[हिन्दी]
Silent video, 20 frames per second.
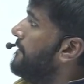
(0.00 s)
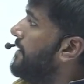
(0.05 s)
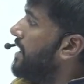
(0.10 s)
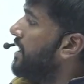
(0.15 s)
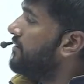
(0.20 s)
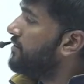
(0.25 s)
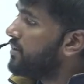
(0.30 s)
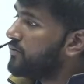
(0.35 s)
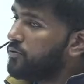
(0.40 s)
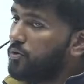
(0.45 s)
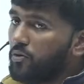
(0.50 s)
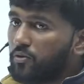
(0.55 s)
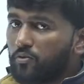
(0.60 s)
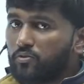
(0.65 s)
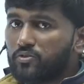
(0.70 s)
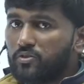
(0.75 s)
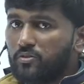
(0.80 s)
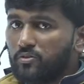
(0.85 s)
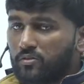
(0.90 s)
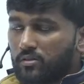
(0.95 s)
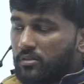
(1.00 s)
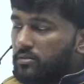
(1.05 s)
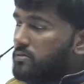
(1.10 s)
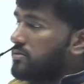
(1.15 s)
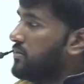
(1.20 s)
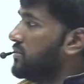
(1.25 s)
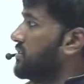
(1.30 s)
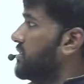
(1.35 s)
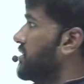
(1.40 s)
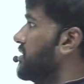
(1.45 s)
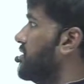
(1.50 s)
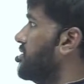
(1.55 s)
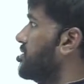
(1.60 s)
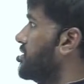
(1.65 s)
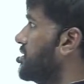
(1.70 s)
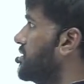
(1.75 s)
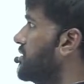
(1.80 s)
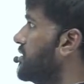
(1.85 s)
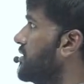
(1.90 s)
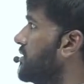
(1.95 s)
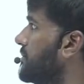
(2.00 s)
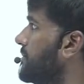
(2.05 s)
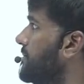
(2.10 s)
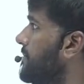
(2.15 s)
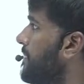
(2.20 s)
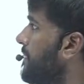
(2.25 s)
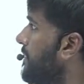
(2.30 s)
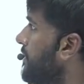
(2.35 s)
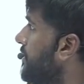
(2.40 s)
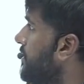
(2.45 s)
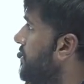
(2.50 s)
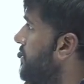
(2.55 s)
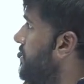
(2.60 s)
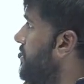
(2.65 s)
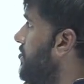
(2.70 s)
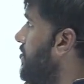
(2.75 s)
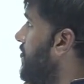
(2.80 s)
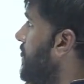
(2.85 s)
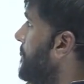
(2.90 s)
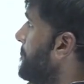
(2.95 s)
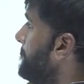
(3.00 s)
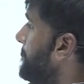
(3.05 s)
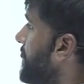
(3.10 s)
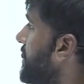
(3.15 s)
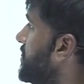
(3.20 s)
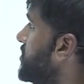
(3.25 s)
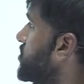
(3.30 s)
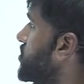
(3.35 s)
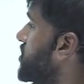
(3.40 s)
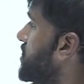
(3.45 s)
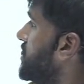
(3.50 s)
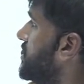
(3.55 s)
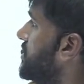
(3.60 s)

एवर फोर कुछ नहीं होता जो गलत लिखा होता इम्पिंज